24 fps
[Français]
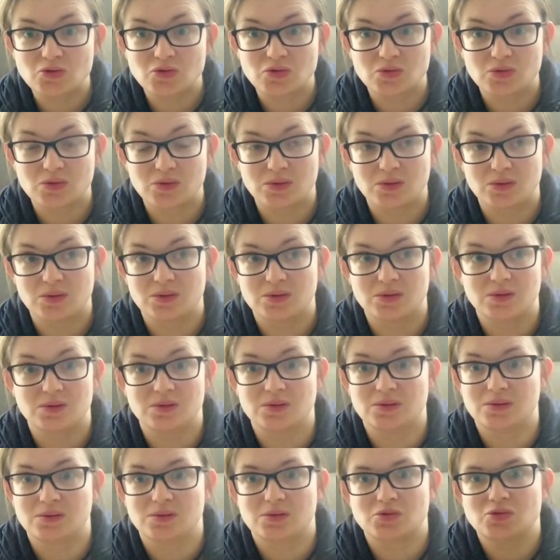
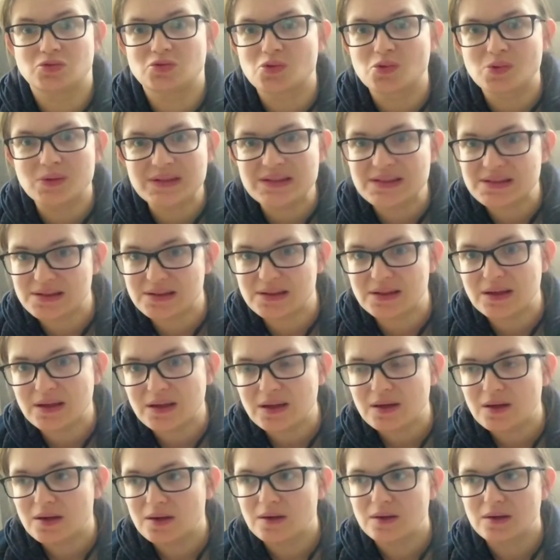euh, jusqu'au
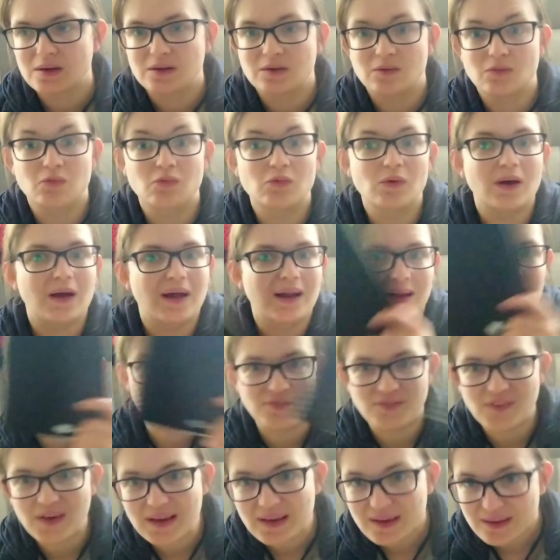lycée, voire à la
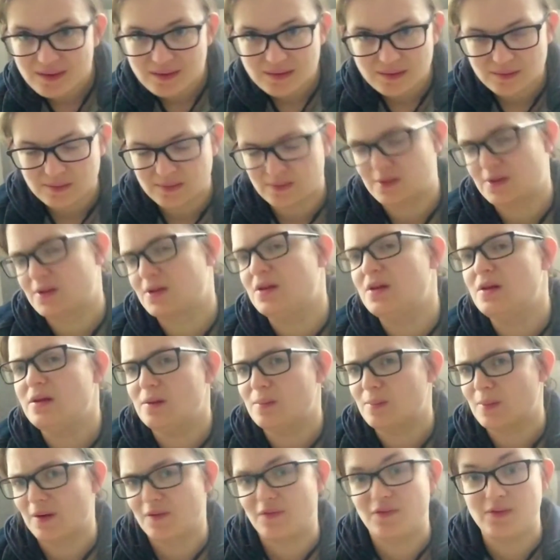fac,
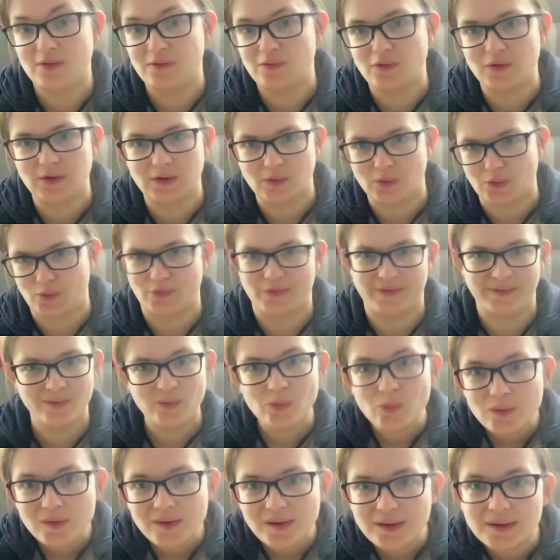si ma fille fait des grandes
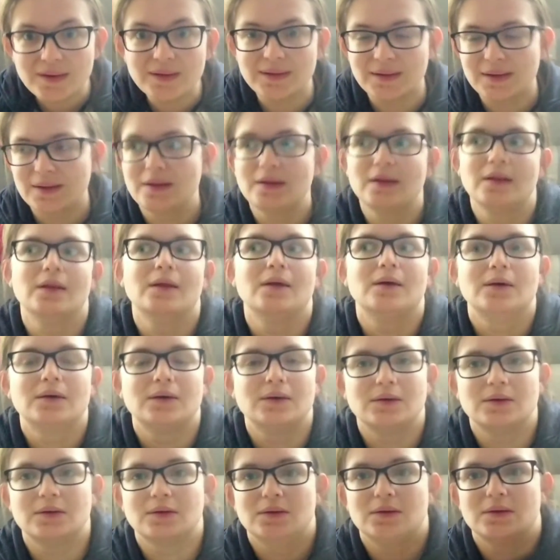études.
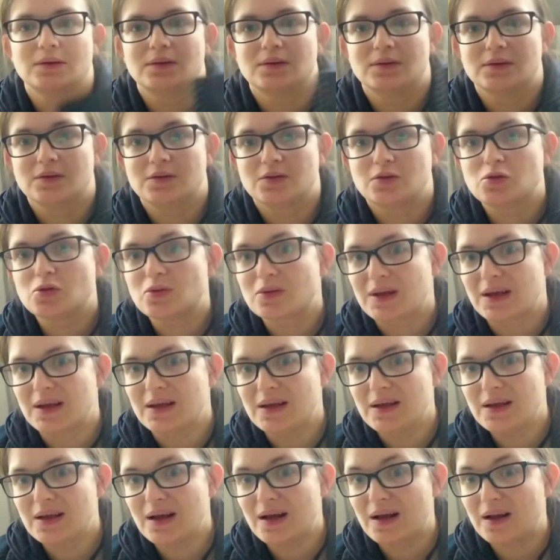ce
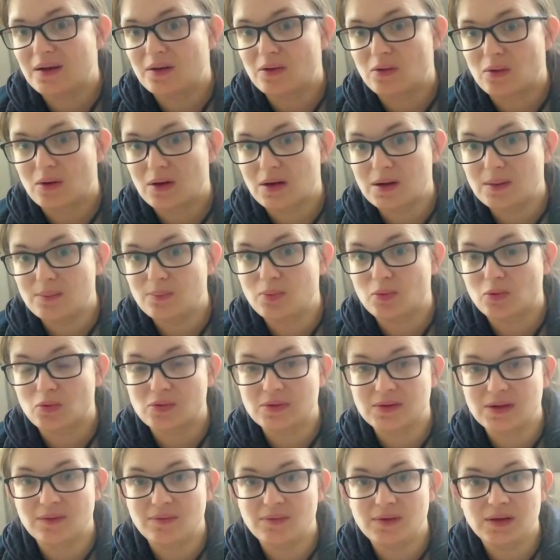cahier, elle l'aura pour
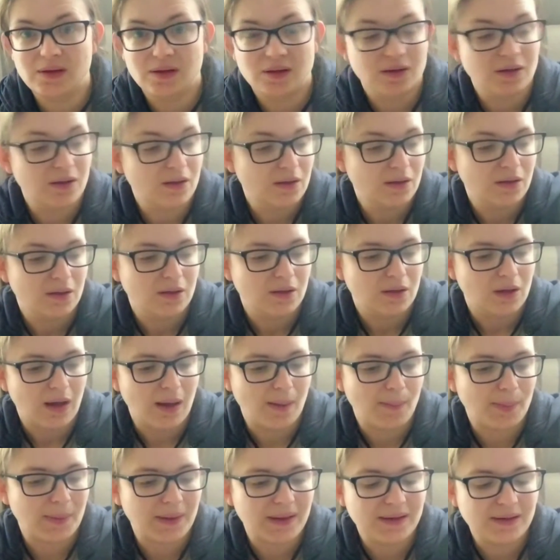toute sa vie.
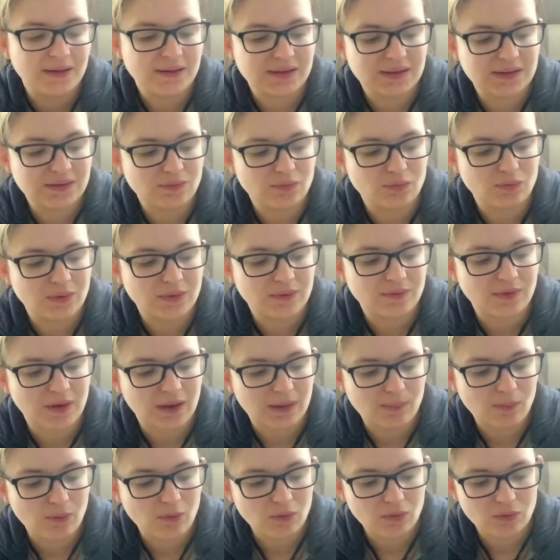Après, si vous voulez
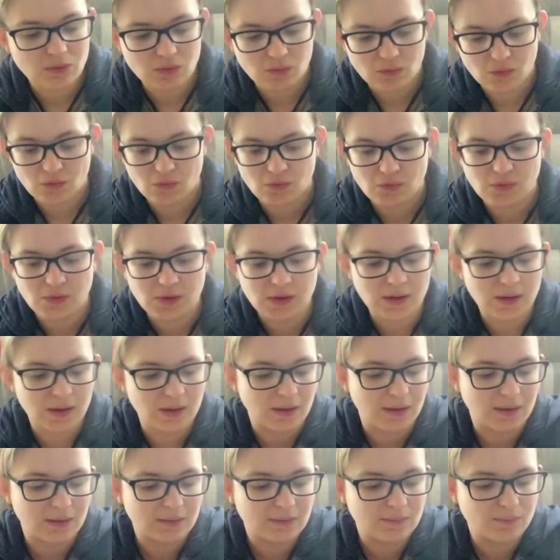vraiment que votre fille,
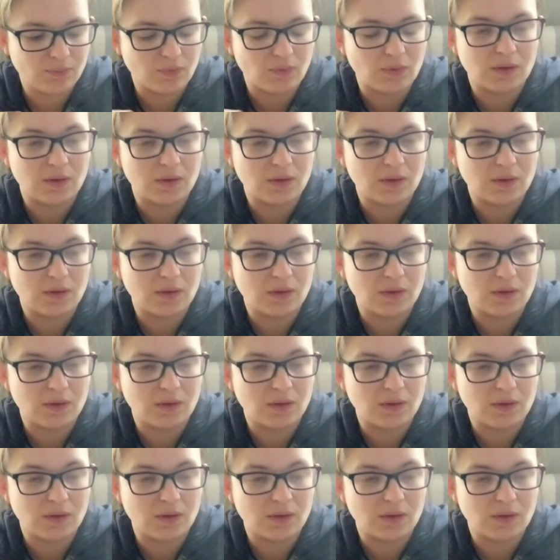elle